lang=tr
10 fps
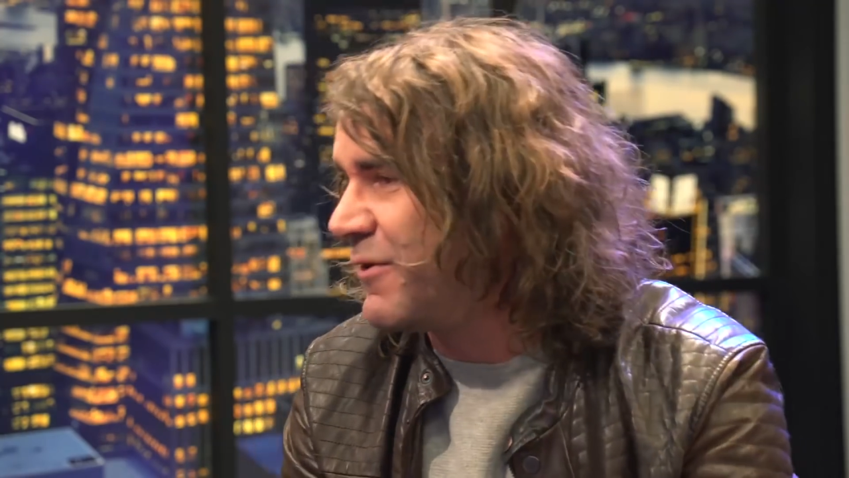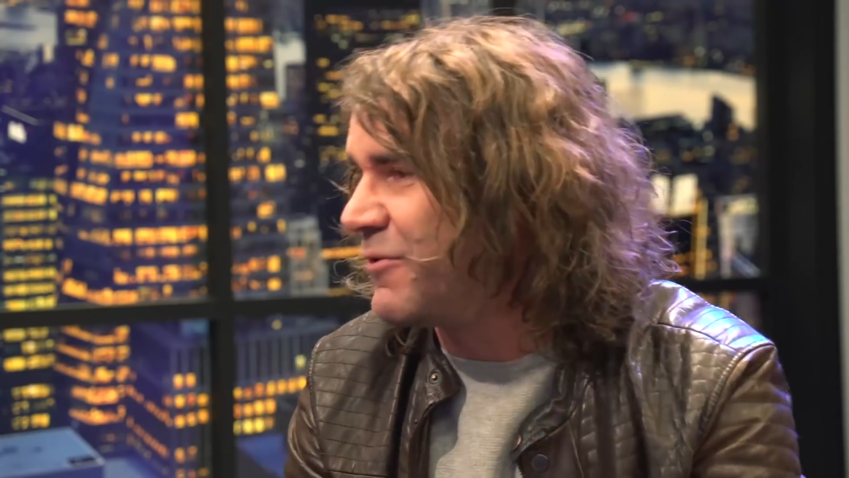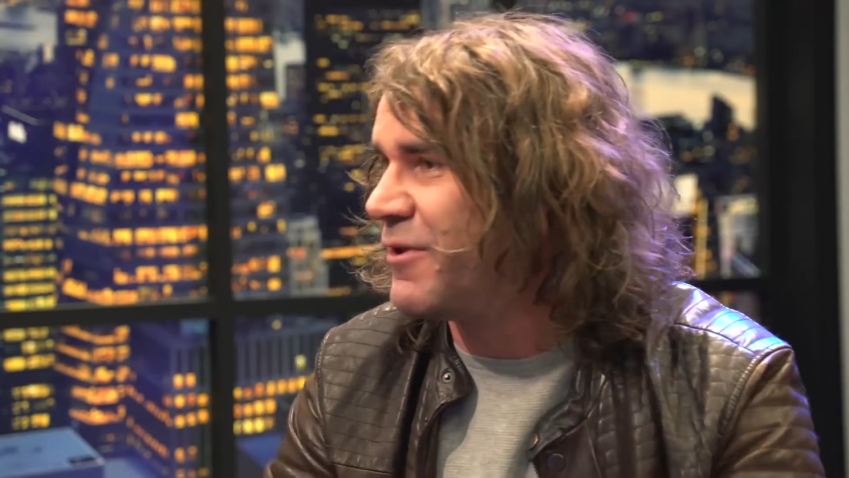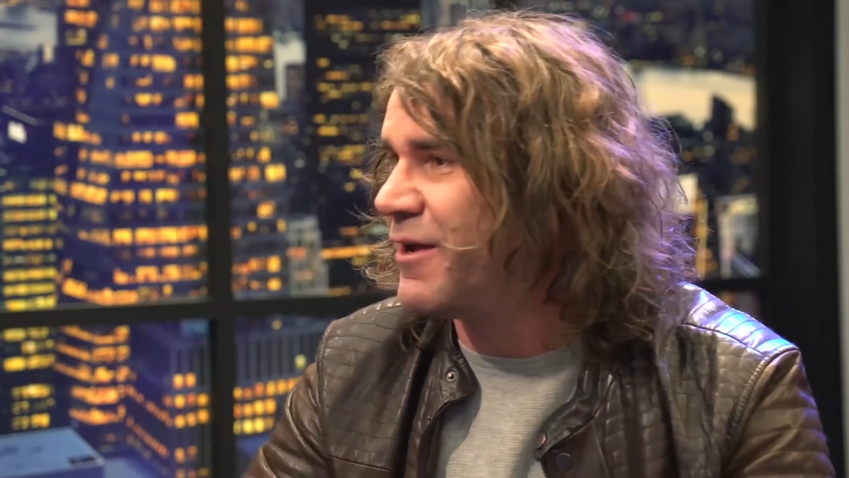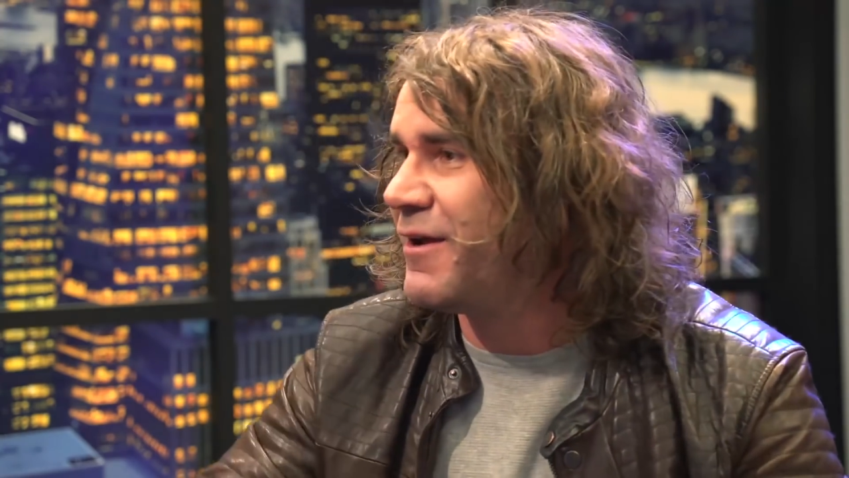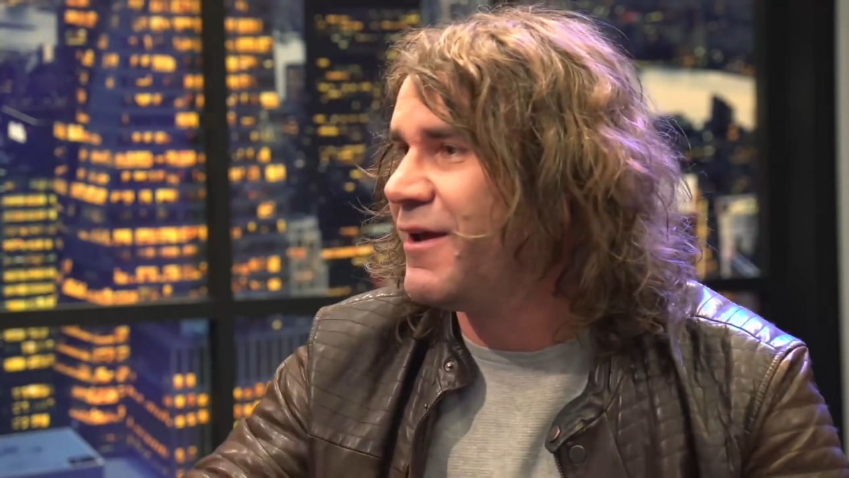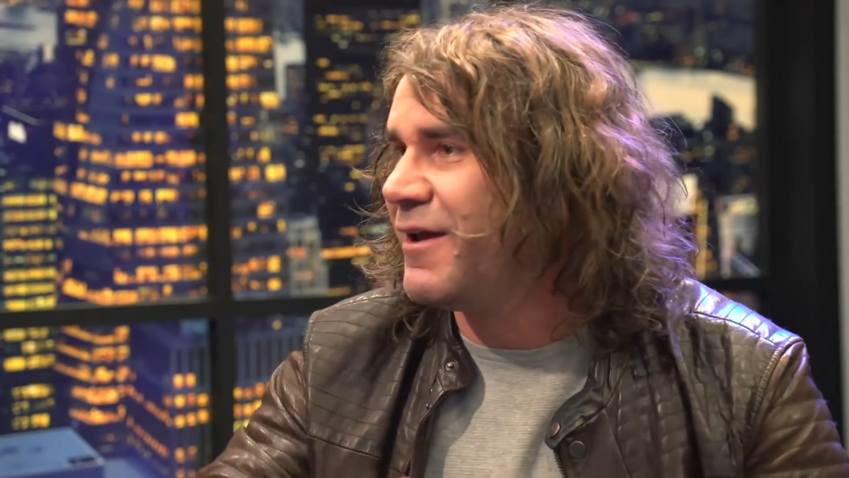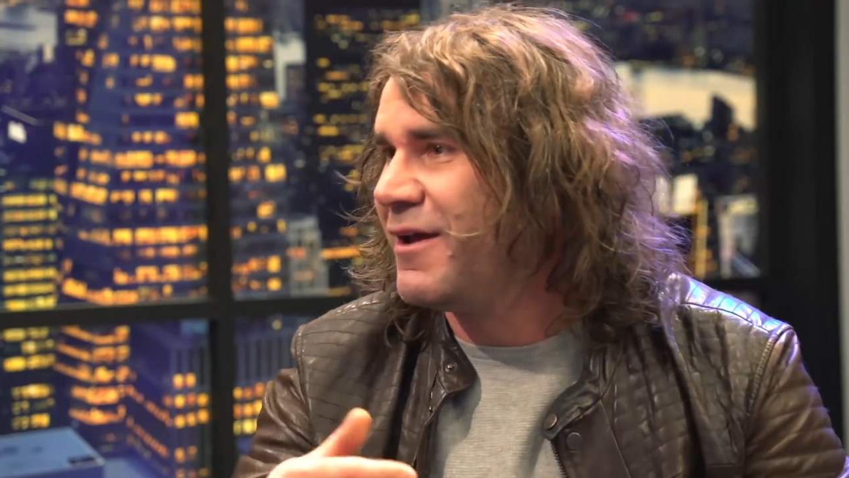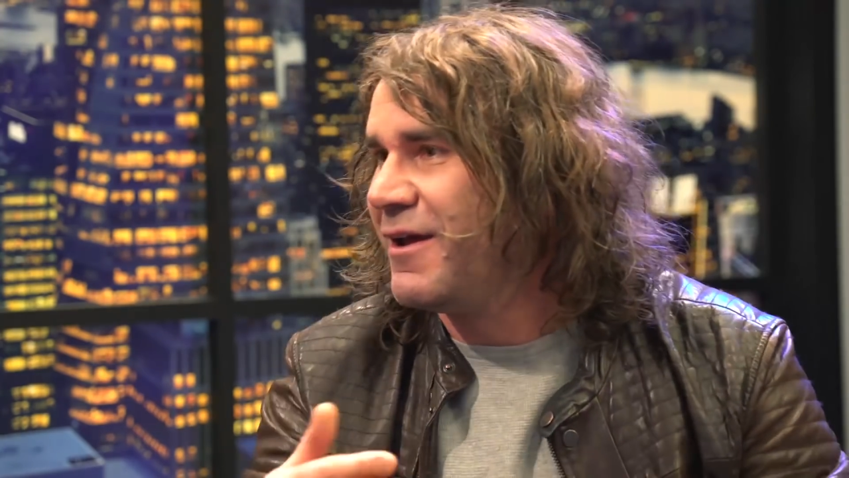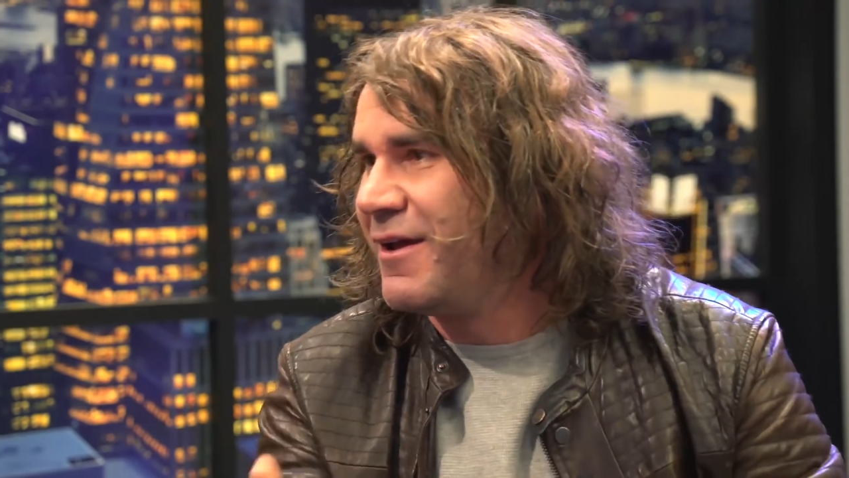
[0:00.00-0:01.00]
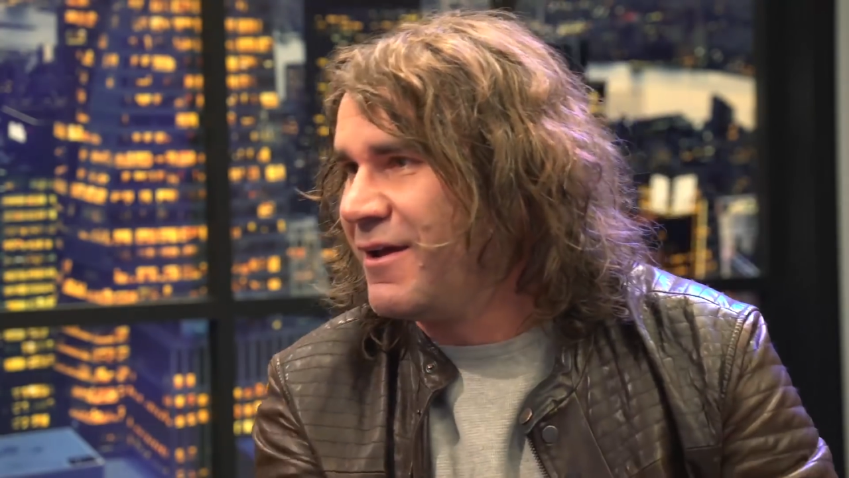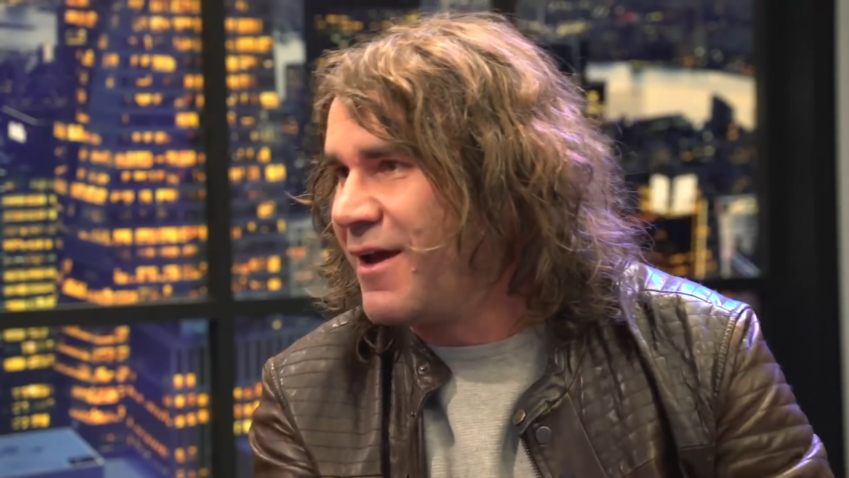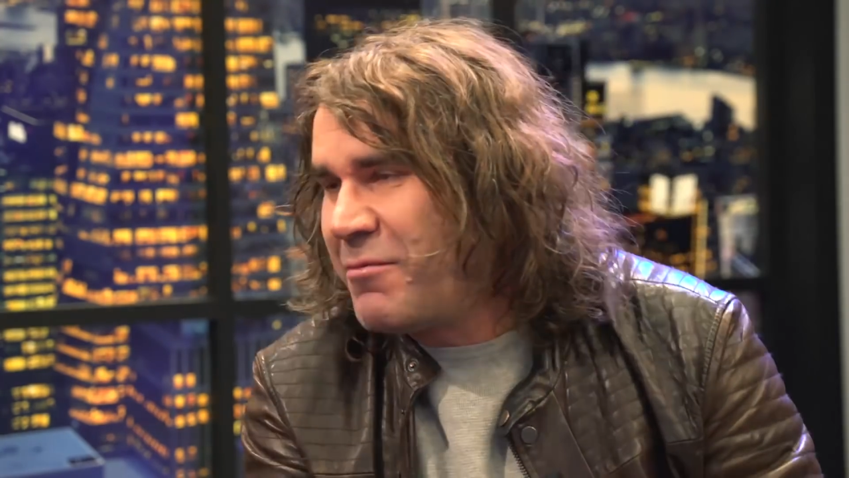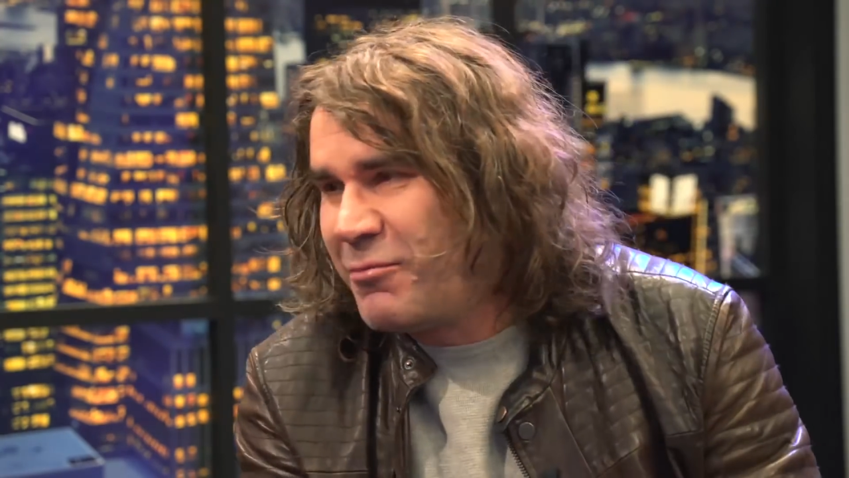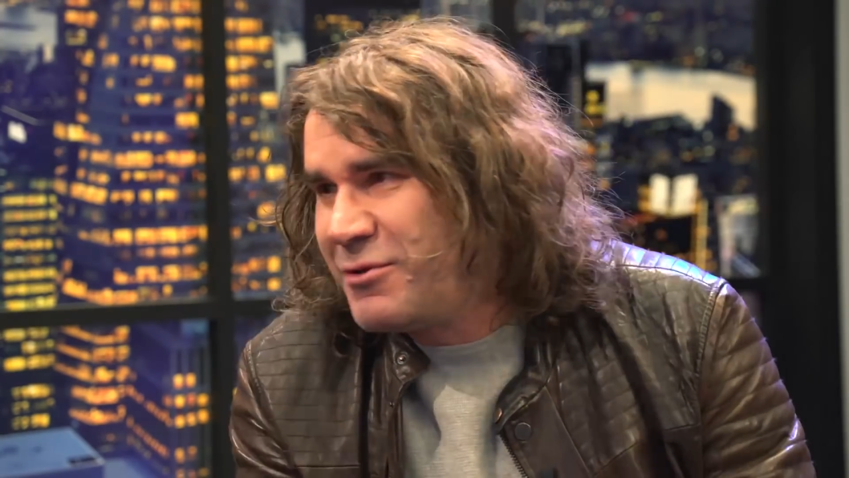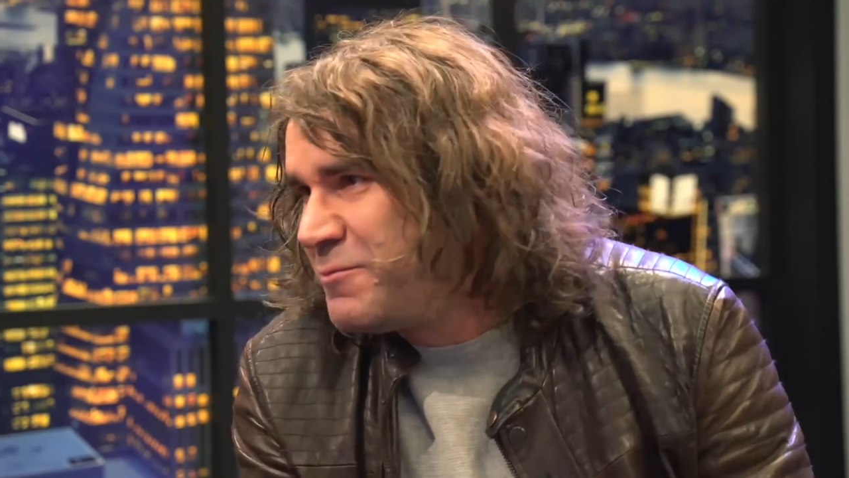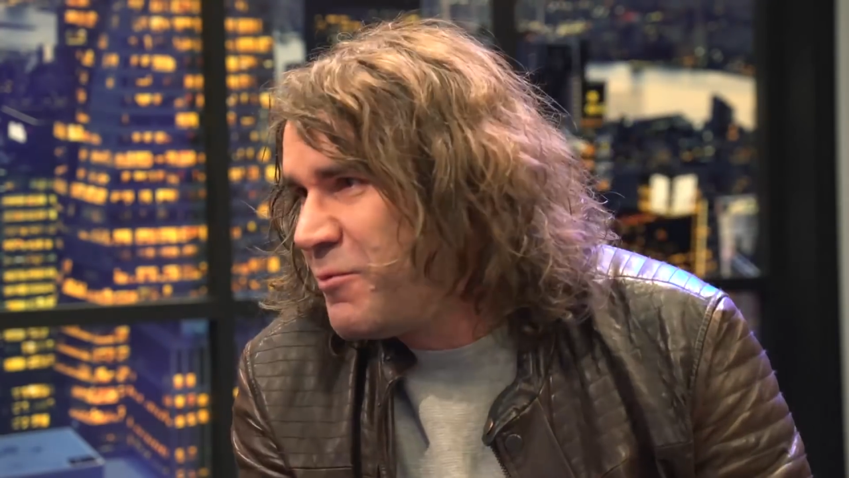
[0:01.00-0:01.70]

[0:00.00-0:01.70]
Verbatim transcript: veriyorlar. Ama burada